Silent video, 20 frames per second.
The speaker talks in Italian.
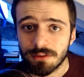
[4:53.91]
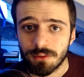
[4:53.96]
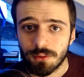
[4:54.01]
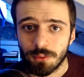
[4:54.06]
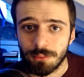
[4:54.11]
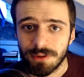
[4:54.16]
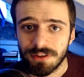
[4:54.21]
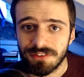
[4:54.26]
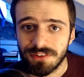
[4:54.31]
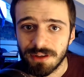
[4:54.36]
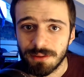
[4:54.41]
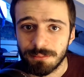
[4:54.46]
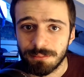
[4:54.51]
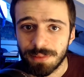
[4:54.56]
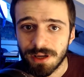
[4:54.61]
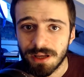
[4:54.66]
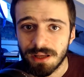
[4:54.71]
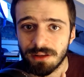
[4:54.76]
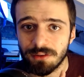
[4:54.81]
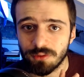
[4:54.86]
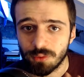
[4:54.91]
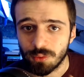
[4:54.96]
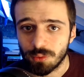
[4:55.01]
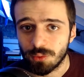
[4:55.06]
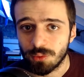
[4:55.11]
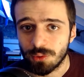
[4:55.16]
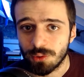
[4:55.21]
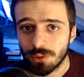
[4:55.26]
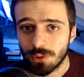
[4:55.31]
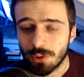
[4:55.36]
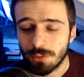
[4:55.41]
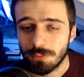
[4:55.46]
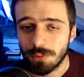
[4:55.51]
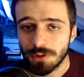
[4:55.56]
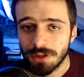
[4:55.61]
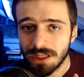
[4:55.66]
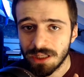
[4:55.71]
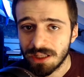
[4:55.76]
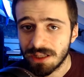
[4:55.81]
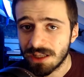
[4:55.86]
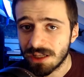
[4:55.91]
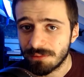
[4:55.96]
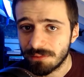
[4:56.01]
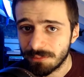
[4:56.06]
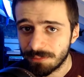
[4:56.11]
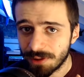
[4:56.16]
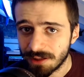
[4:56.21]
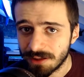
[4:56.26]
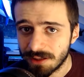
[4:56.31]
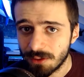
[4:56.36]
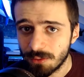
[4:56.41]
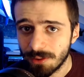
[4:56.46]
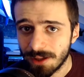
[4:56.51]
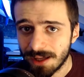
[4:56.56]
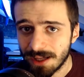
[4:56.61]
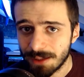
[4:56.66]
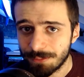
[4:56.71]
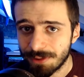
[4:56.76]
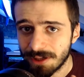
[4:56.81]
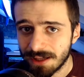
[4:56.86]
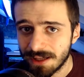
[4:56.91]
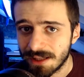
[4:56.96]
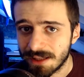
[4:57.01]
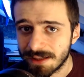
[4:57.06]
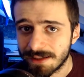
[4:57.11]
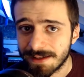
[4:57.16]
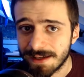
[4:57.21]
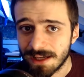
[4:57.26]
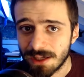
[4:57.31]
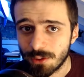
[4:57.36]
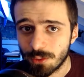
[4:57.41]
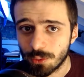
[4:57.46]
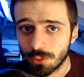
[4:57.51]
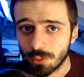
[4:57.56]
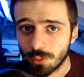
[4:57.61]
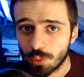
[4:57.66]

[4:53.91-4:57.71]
come sempre sul gruppo Telegram in particolare perché lì carico